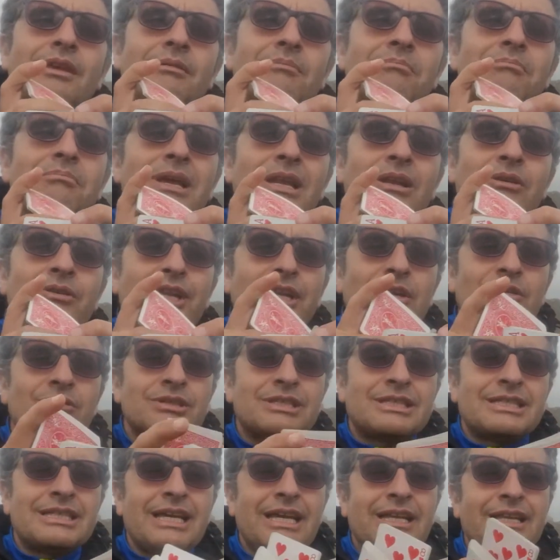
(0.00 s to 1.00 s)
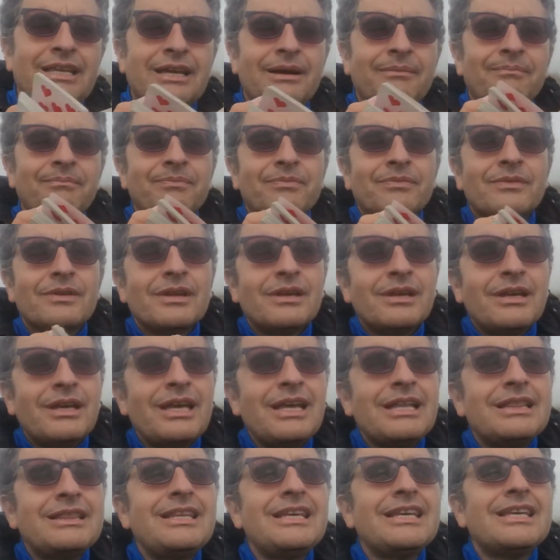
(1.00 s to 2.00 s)
me lo riconsegna
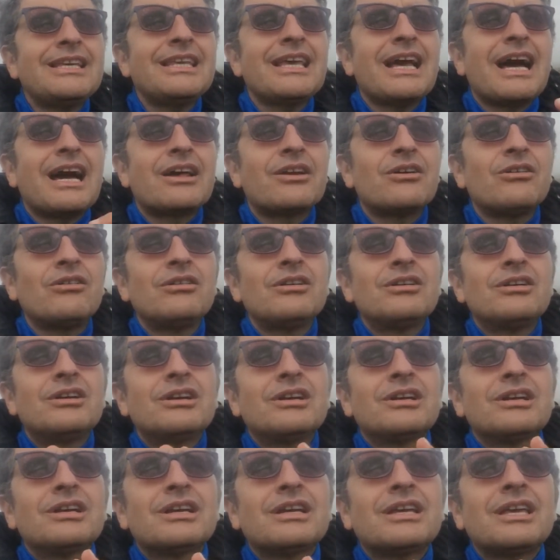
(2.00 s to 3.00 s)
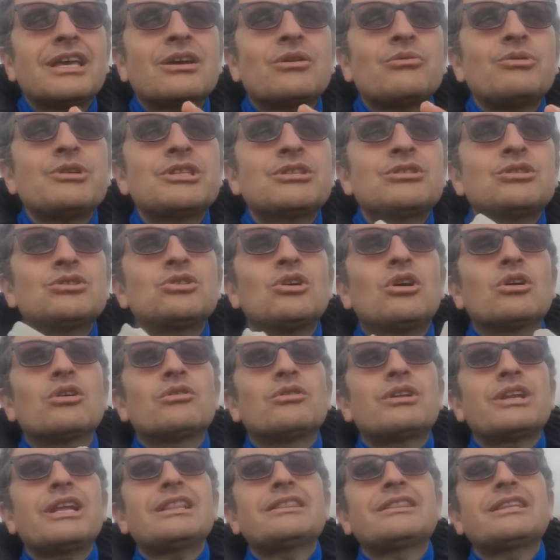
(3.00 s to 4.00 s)
e dichiaro che questo
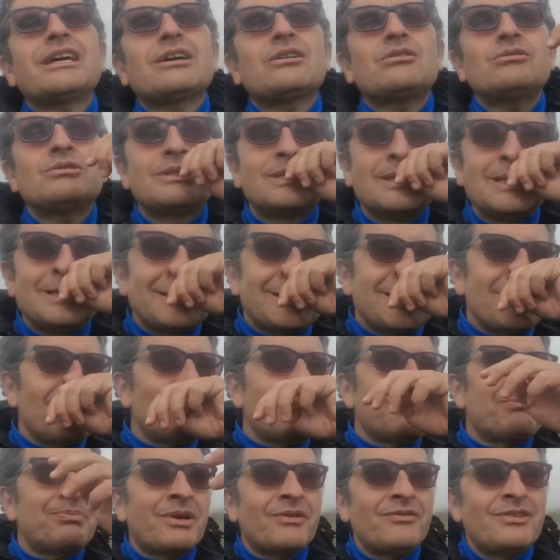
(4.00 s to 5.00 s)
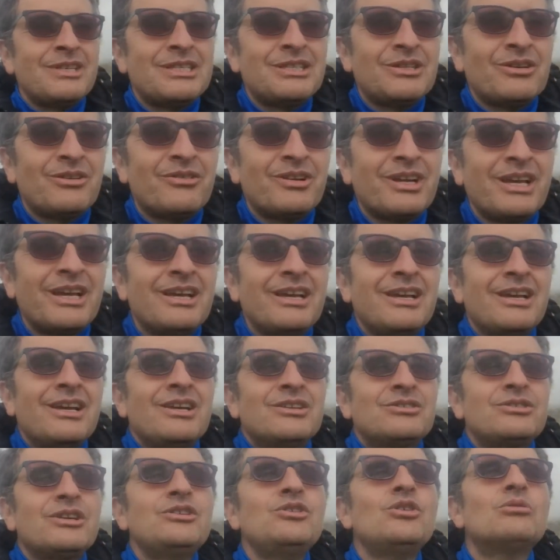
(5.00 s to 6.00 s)
gioco in realtà consiste in una previsione.
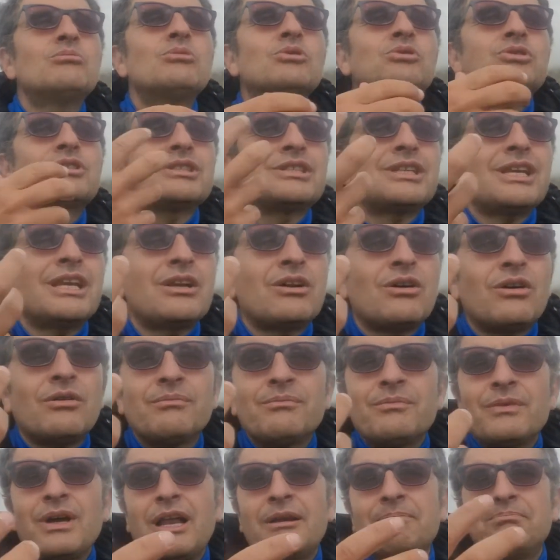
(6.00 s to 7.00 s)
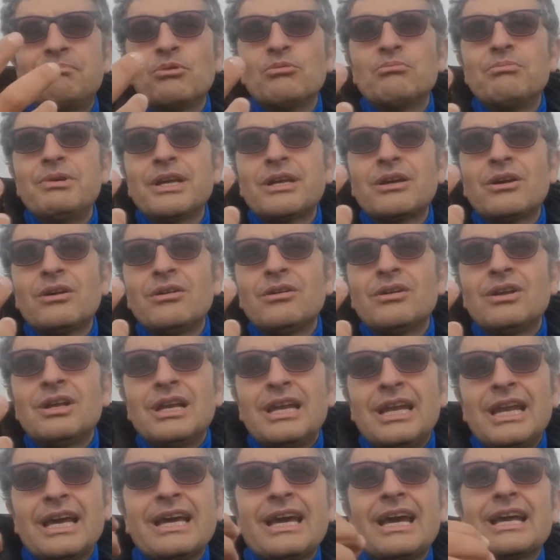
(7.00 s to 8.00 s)
Cioè io mostrerò al pubblico
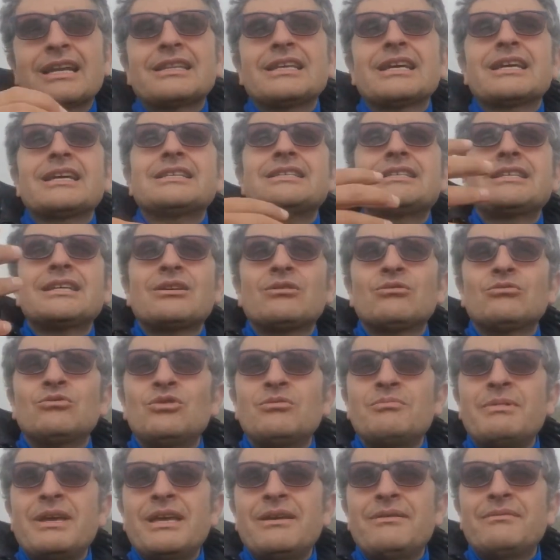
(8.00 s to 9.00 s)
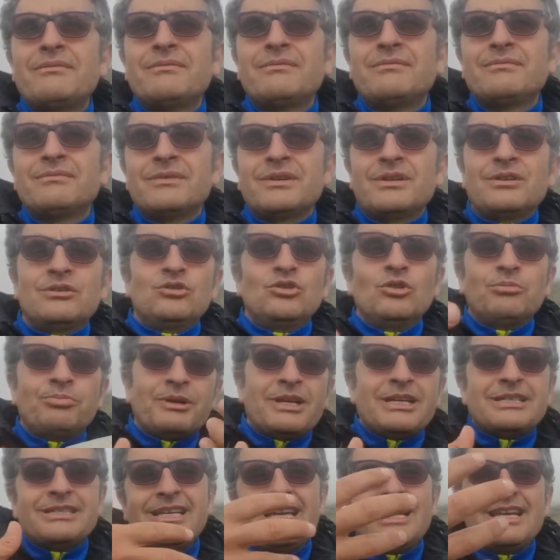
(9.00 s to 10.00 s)
la carta che secondo me, dopo
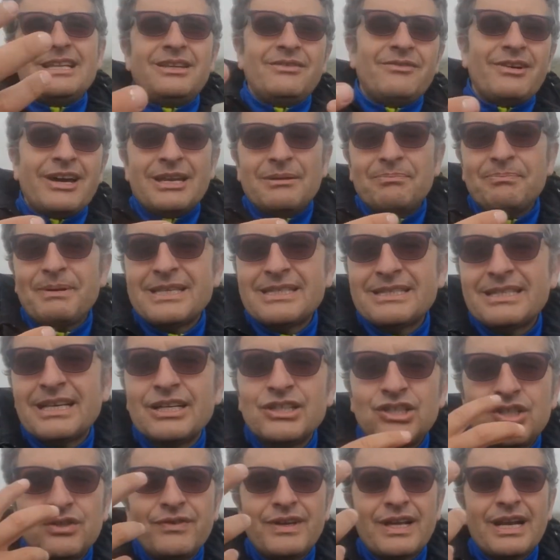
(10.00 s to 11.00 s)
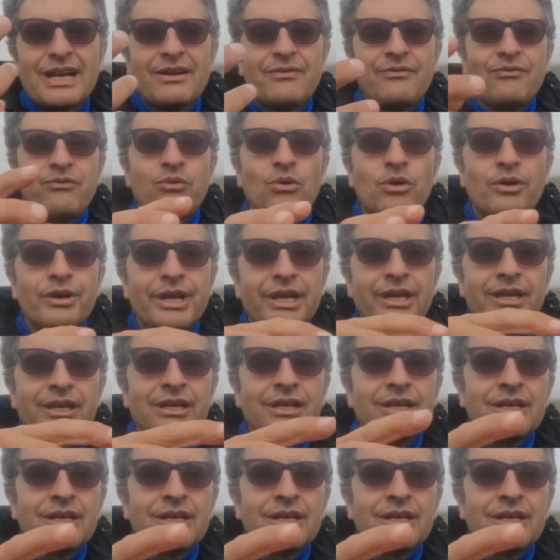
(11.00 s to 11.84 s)
una serie di vari passaggi, verrà fuori.